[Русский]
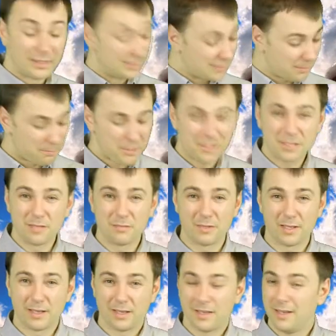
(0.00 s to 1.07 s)
напиши
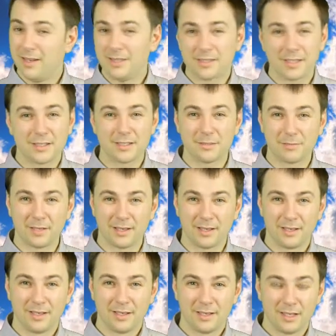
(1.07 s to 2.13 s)
мне или скажи
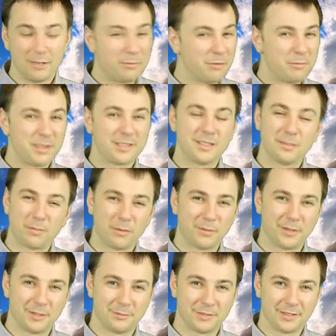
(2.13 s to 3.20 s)
мне, и мы вместе
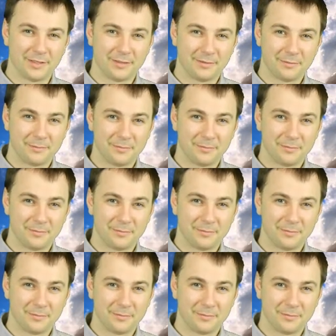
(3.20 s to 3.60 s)
помолимся.